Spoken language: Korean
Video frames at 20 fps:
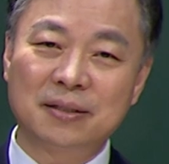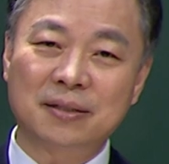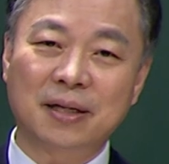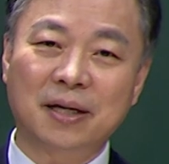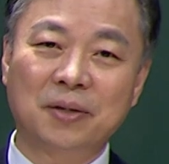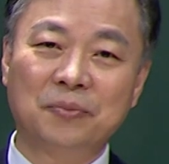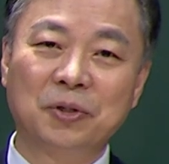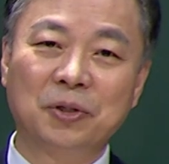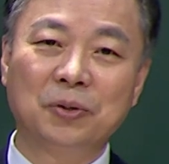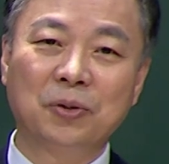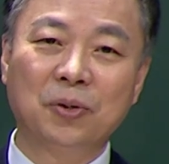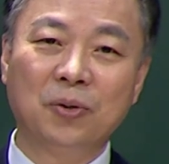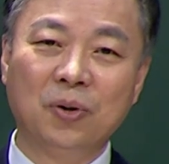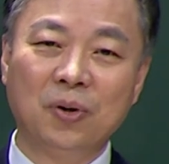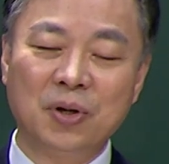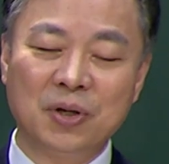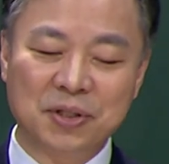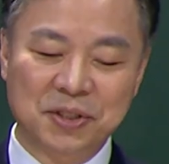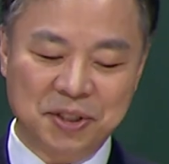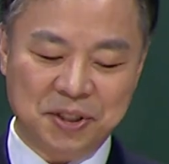사람이고
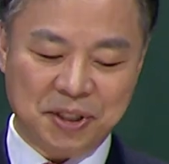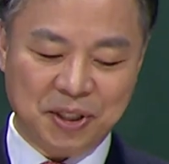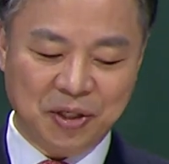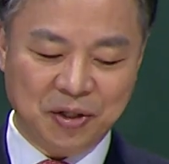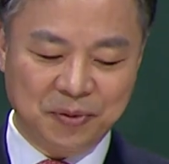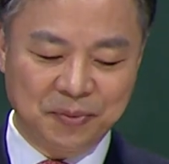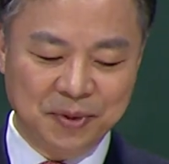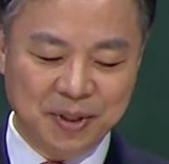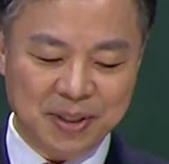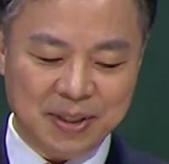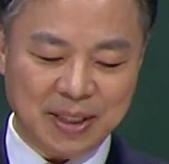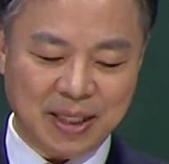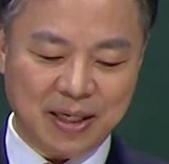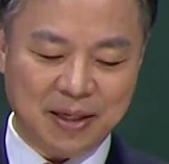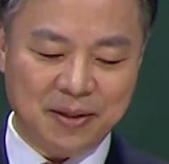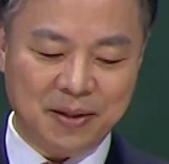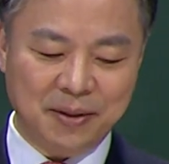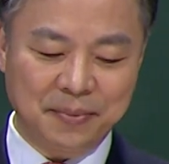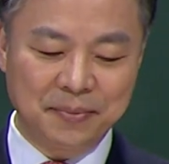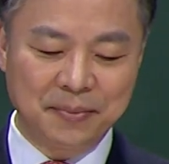지혜 없는
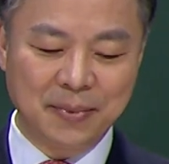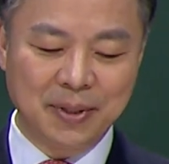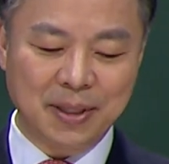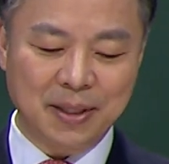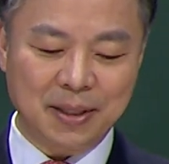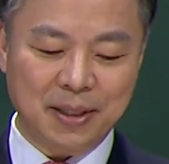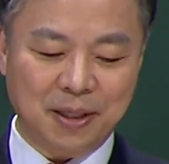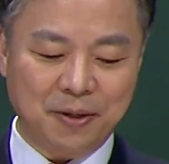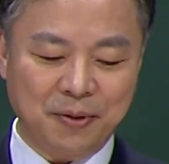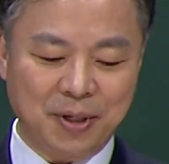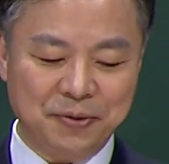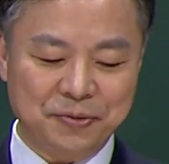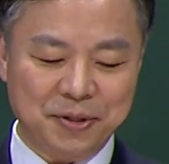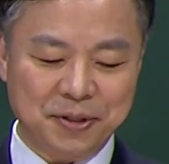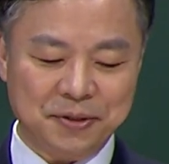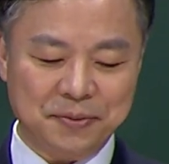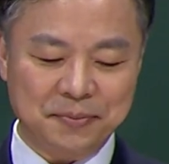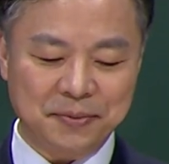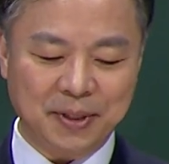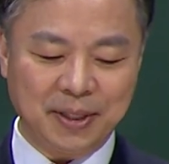사람이라고 할 수
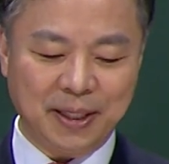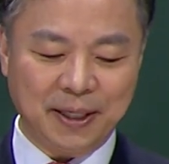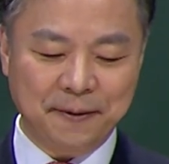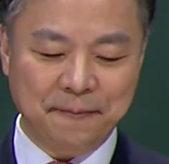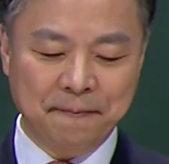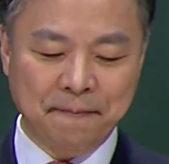있습니다.